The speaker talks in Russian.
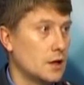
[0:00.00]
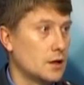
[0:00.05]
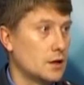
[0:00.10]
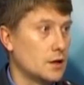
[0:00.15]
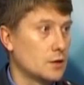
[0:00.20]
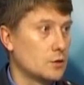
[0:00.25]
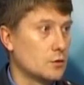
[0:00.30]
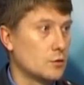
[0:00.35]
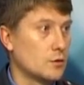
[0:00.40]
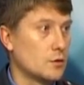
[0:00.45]

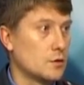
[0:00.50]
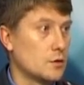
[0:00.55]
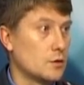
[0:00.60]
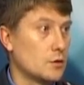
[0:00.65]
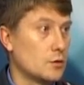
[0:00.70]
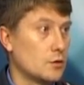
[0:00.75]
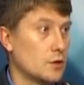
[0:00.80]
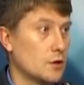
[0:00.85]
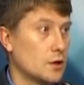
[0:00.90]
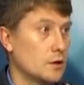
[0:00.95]
которые
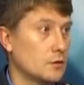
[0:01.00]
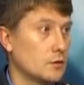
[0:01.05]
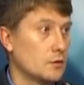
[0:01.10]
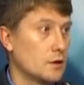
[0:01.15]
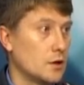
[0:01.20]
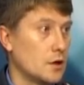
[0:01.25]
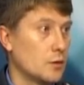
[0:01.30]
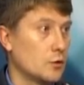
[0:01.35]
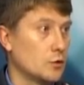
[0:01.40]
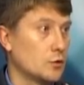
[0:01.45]
затрудняют
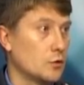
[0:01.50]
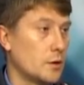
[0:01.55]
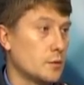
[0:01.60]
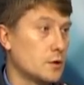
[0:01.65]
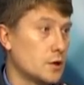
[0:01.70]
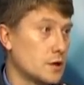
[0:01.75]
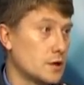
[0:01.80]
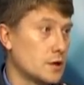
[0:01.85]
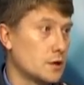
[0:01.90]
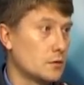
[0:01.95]
работу
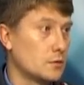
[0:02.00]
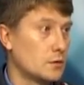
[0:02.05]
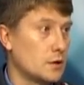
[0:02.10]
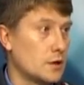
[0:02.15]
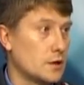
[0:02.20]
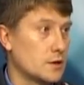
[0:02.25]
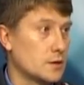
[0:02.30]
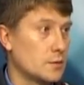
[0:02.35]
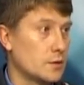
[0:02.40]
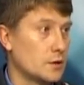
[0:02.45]
общественного
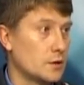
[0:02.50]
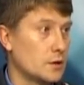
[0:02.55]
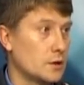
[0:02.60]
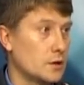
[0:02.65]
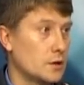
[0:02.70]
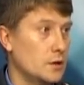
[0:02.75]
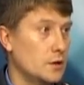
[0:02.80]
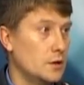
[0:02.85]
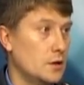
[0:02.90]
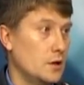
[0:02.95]
транспорта
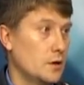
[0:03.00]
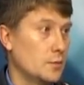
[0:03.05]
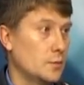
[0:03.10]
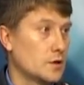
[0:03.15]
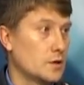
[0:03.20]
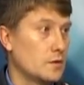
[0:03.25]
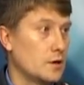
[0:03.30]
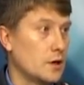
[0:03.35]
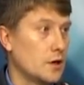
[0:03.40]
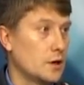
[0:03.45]
и не
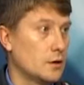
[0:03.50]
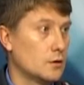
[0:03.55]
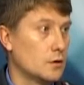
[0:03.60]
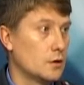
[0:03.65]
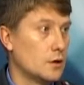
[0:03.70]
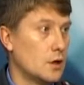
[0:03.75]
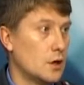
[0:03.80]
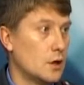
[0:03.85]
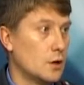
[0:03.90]
позволяют